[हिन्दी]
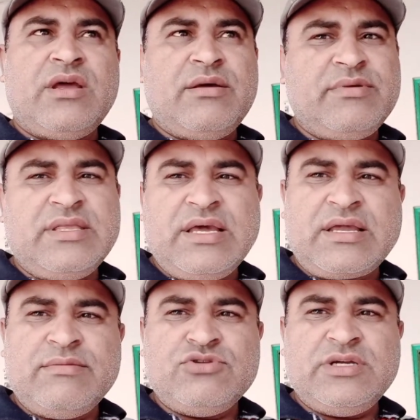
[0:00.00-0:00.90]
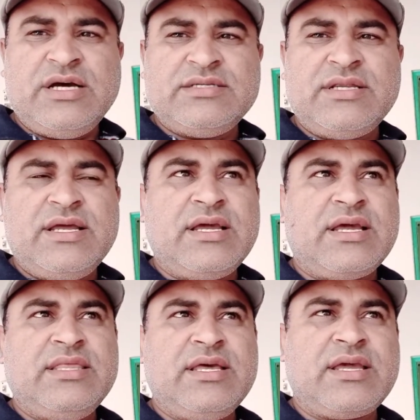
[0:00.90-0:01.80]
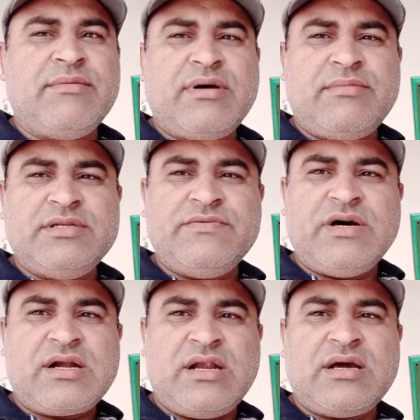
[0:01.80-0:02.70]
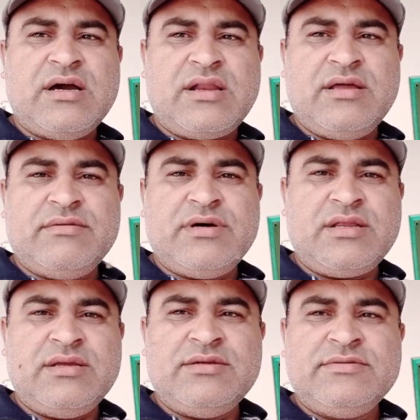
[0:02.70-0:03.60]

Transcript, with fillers: अभी देख के मुझे हंस रहे हैं कि देखें बाबा जी वाट लगा रहे हैं हमारी